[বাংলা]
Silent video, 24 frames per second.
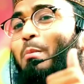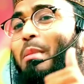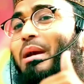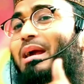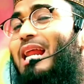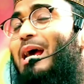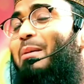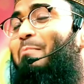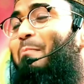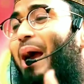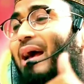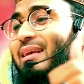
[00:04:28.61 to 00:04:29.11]

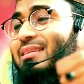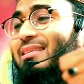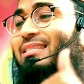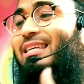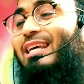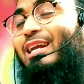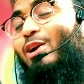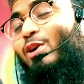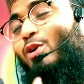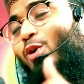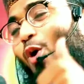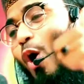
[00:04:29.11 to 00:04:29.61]
মেয়েরে
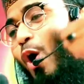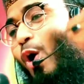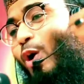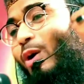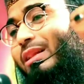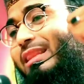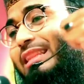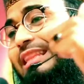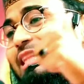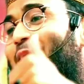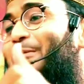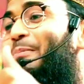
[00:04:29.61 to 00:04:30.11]
মেসেঞ্জারে নখ
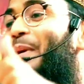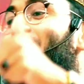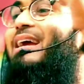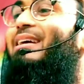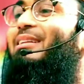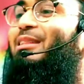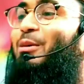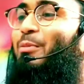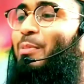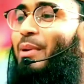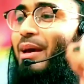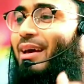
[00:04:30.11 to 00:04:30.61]
দিবেই
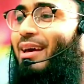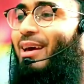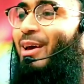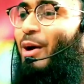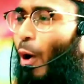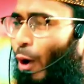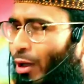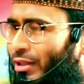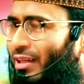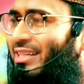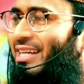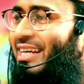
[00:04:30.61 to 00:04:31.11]
দিবে
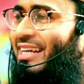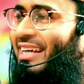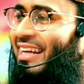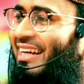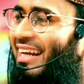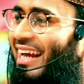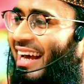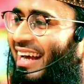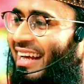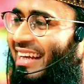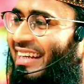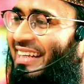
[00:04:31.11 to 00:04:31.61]
কথা ঠিক
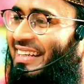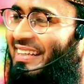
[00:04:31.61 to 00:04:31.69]
কিনা